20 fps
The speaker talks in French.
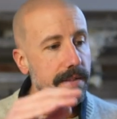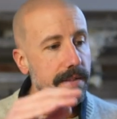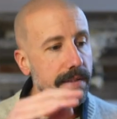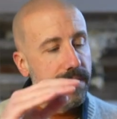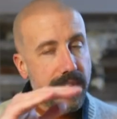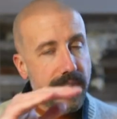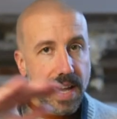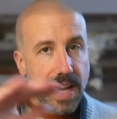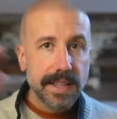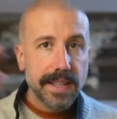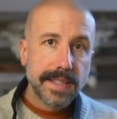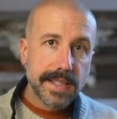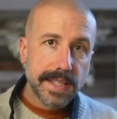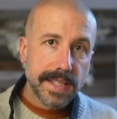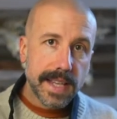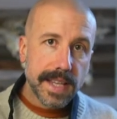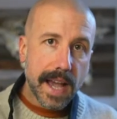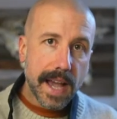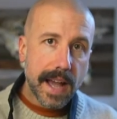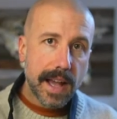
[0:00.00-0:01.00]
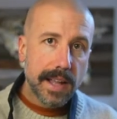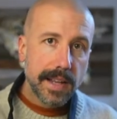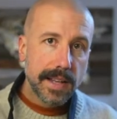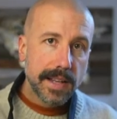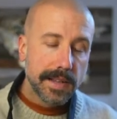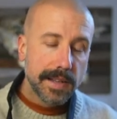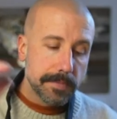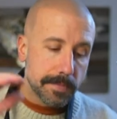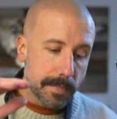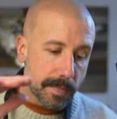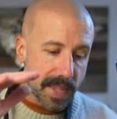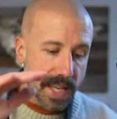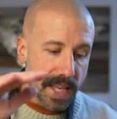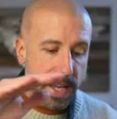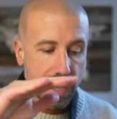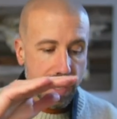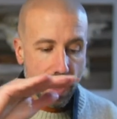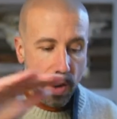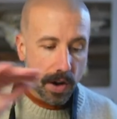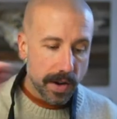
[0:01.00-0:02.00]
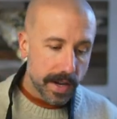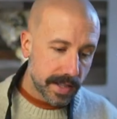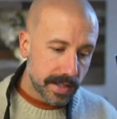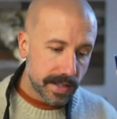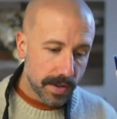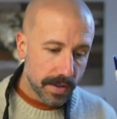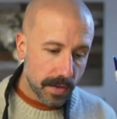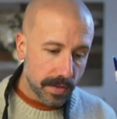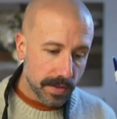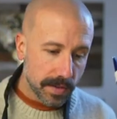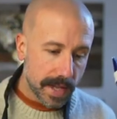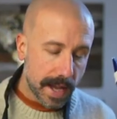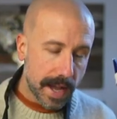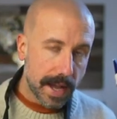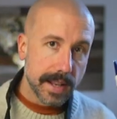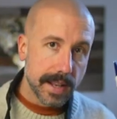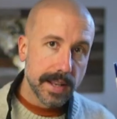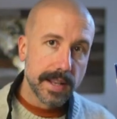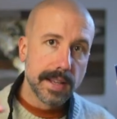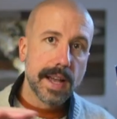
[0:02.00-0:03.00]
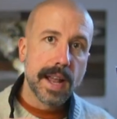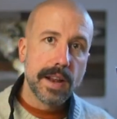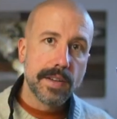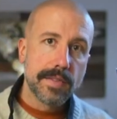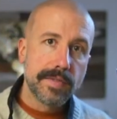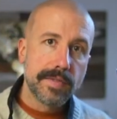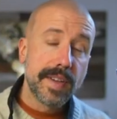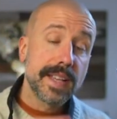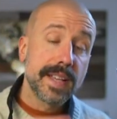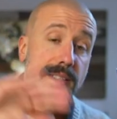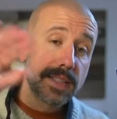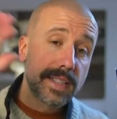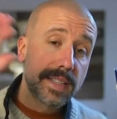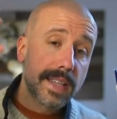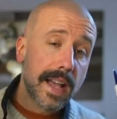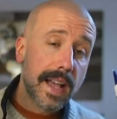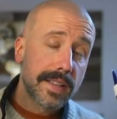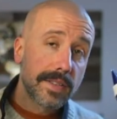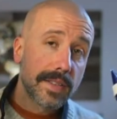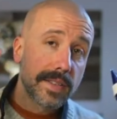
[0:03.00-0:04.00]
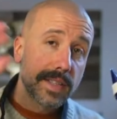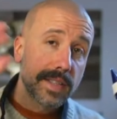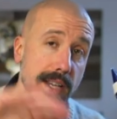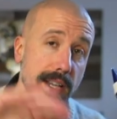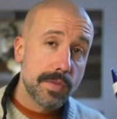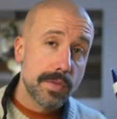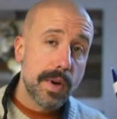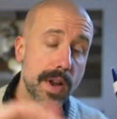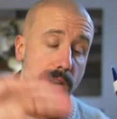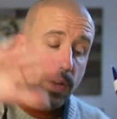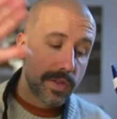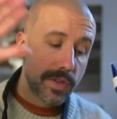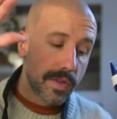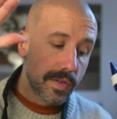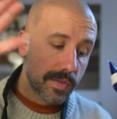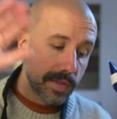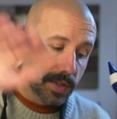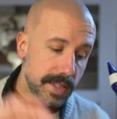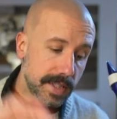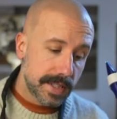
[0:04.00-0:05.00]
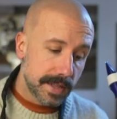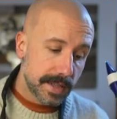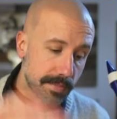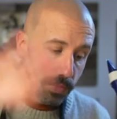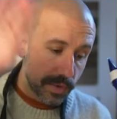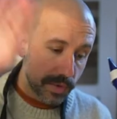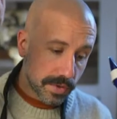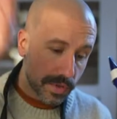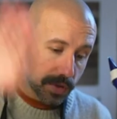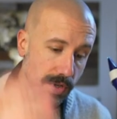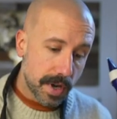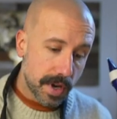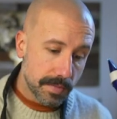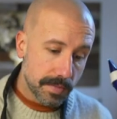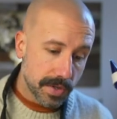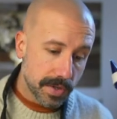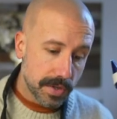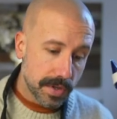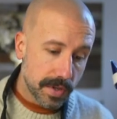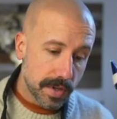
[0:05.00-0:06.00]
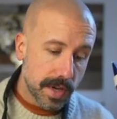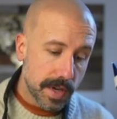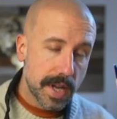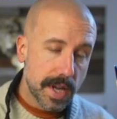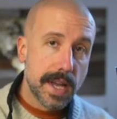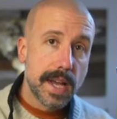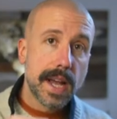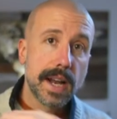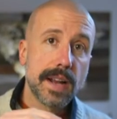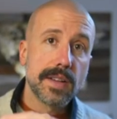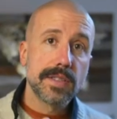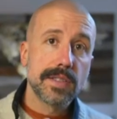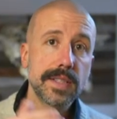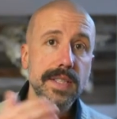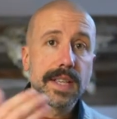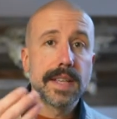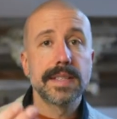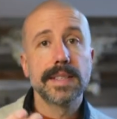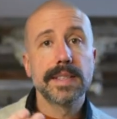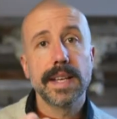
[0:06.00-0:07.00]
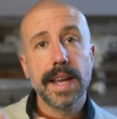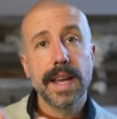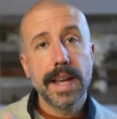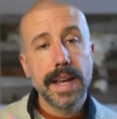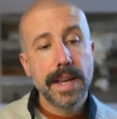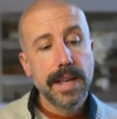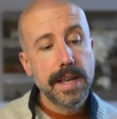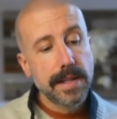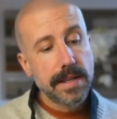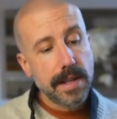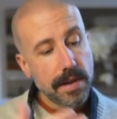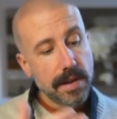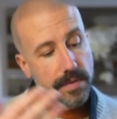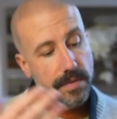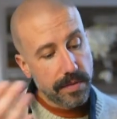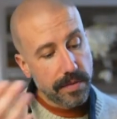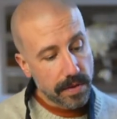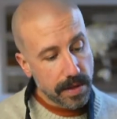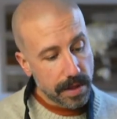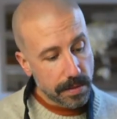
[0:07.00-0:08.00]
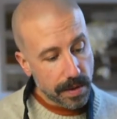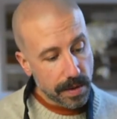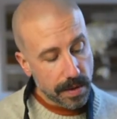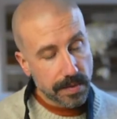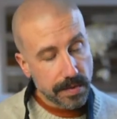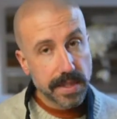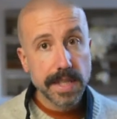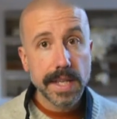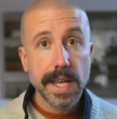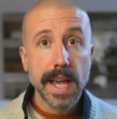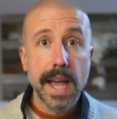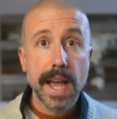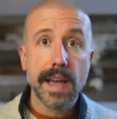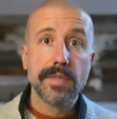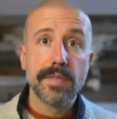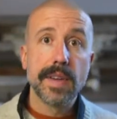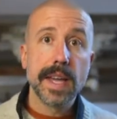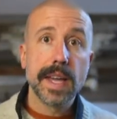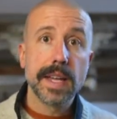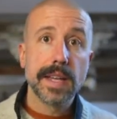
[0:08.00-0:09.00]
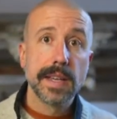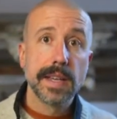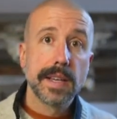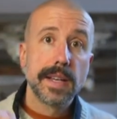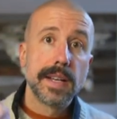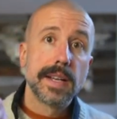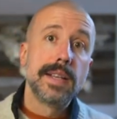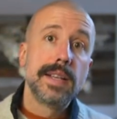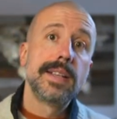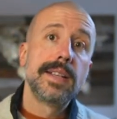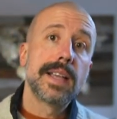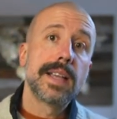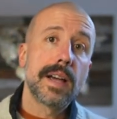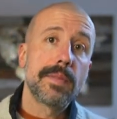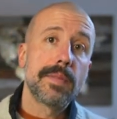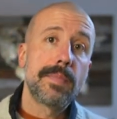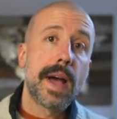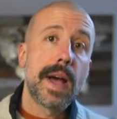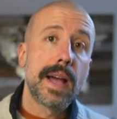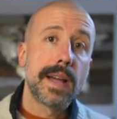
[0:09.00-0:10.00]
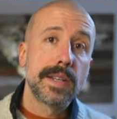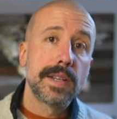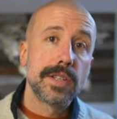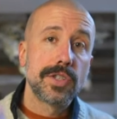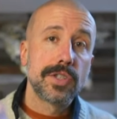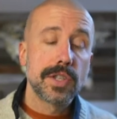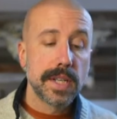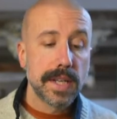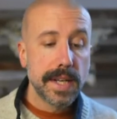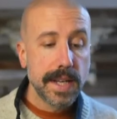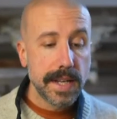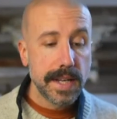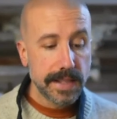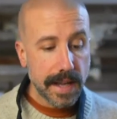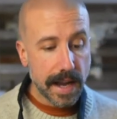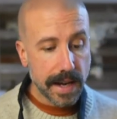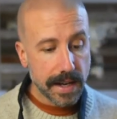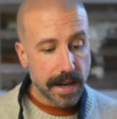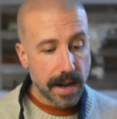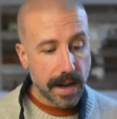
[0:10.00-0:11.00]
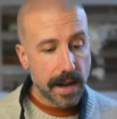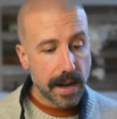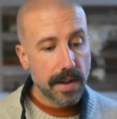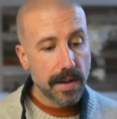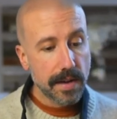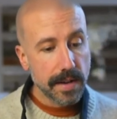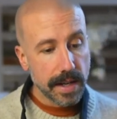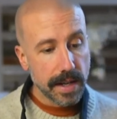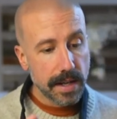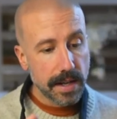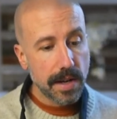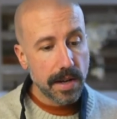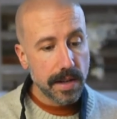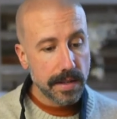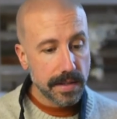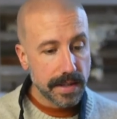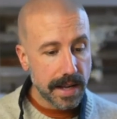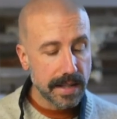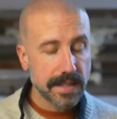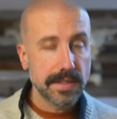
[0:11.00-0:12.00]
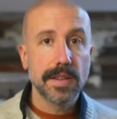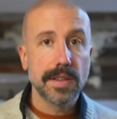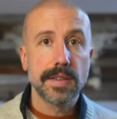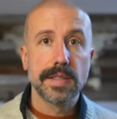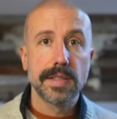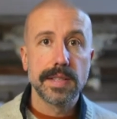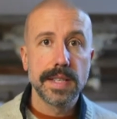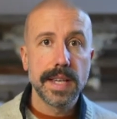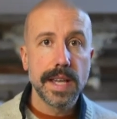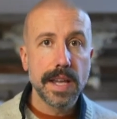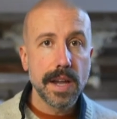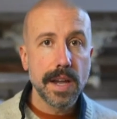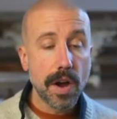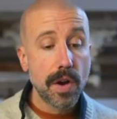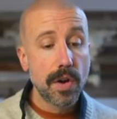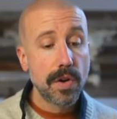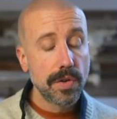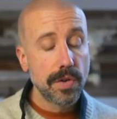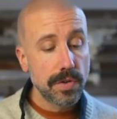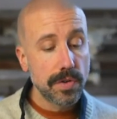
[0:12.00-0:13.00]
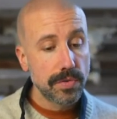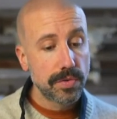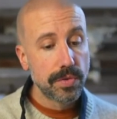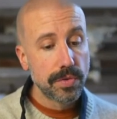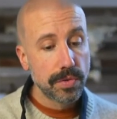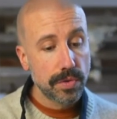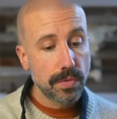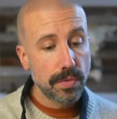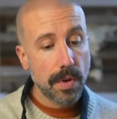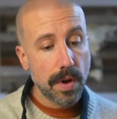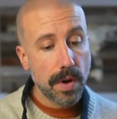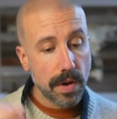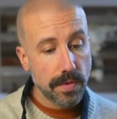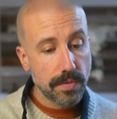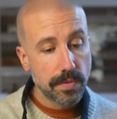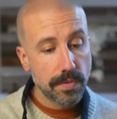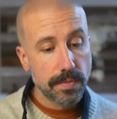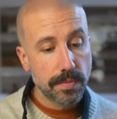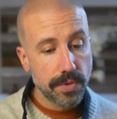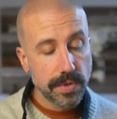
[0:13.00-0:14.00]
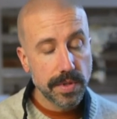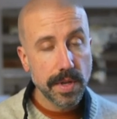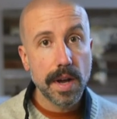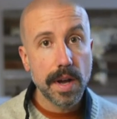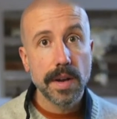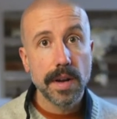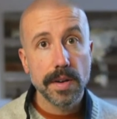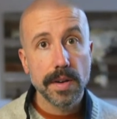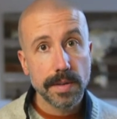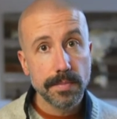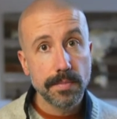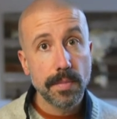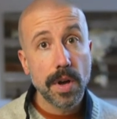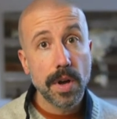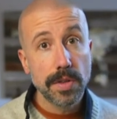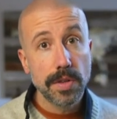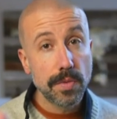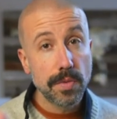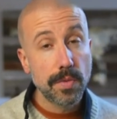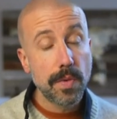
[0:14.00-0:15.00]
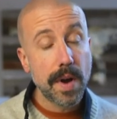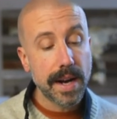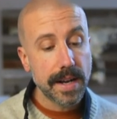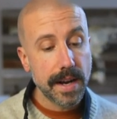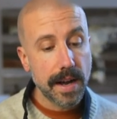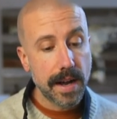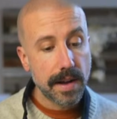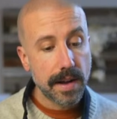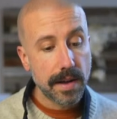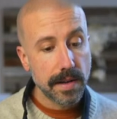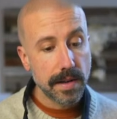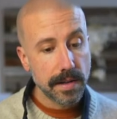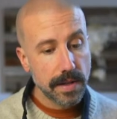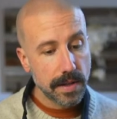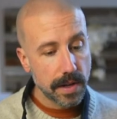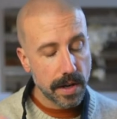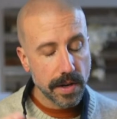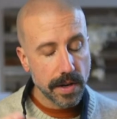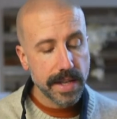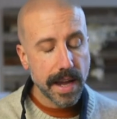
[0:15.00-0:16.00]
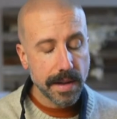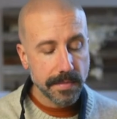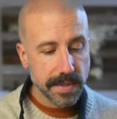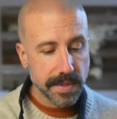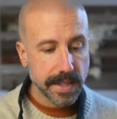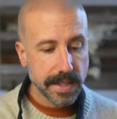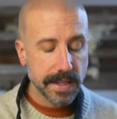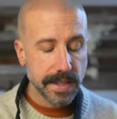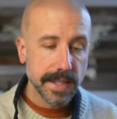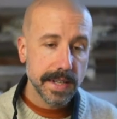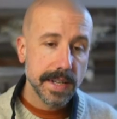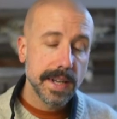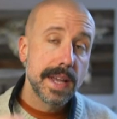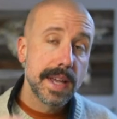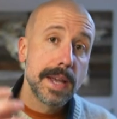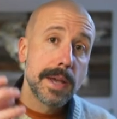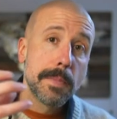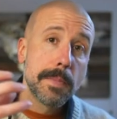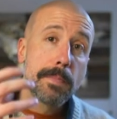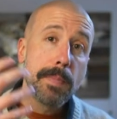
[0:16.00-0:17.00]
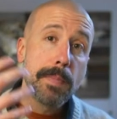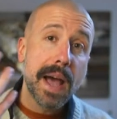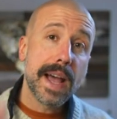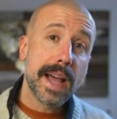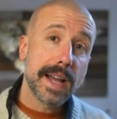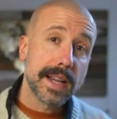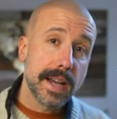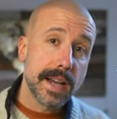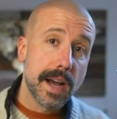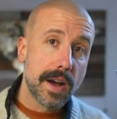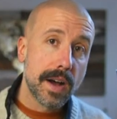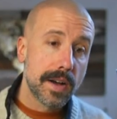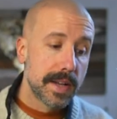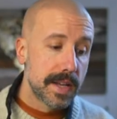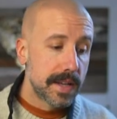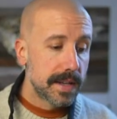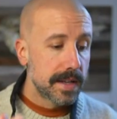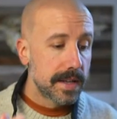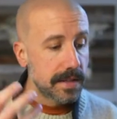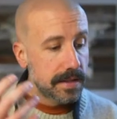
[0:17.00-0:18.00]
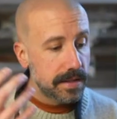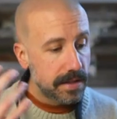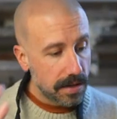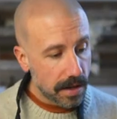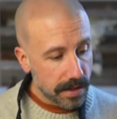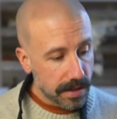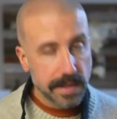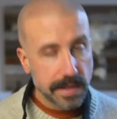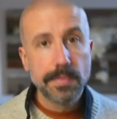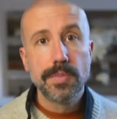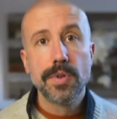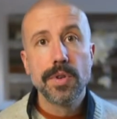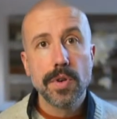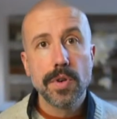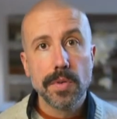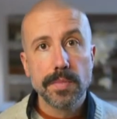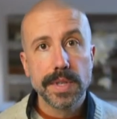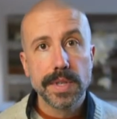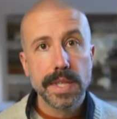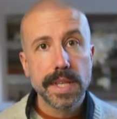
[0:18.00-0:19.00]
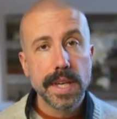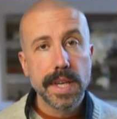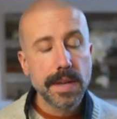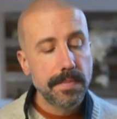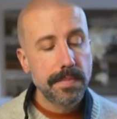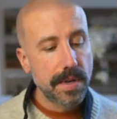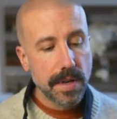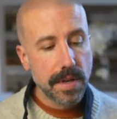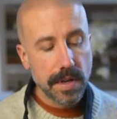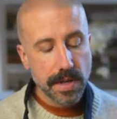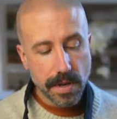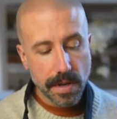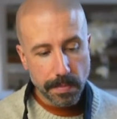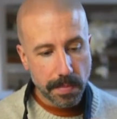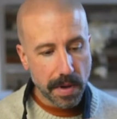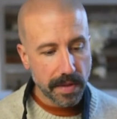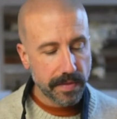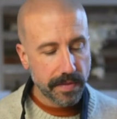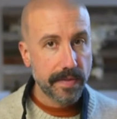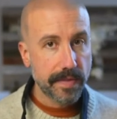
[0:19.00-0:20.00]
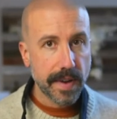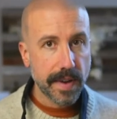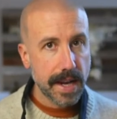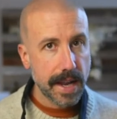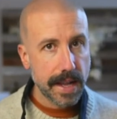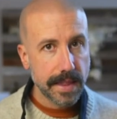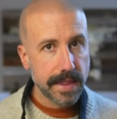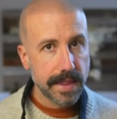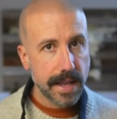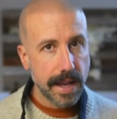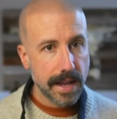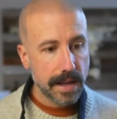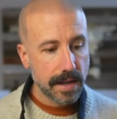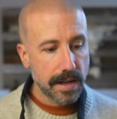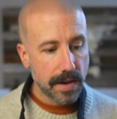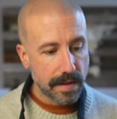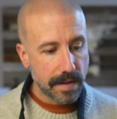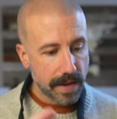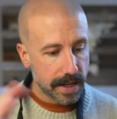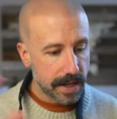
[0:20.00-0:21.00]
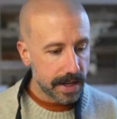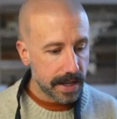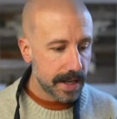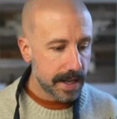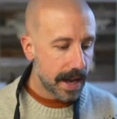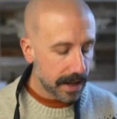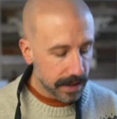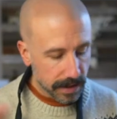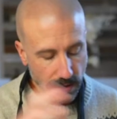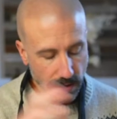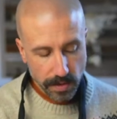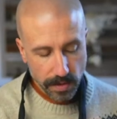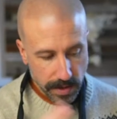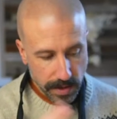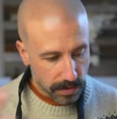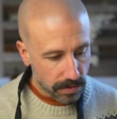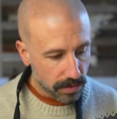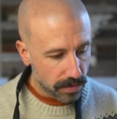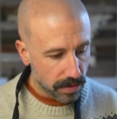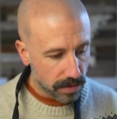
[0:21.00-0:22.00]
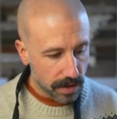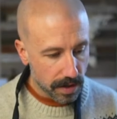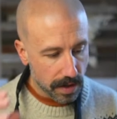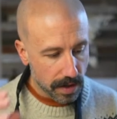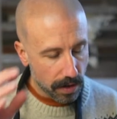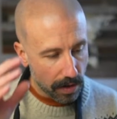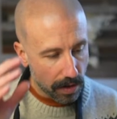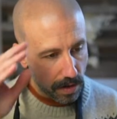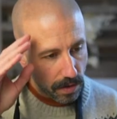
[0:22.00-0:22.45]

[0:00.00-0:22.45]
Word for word: Verticale et horizontale. Alors, verticale, ce serait quoi? Le nom dit, c'est plus comme ça. Alors, ça, ça serait, dans le fond, d'improviser avec les arpèges, les accords, et là, d'associer un, deux, trois ou plusieurs modes ou accords, gamme, euh, gammes, c'est-à-dire par accord. Ça, c'est plus compliqué, puis là, il n'y a pas de fin là-dedans, avec les guide tones et tout ça.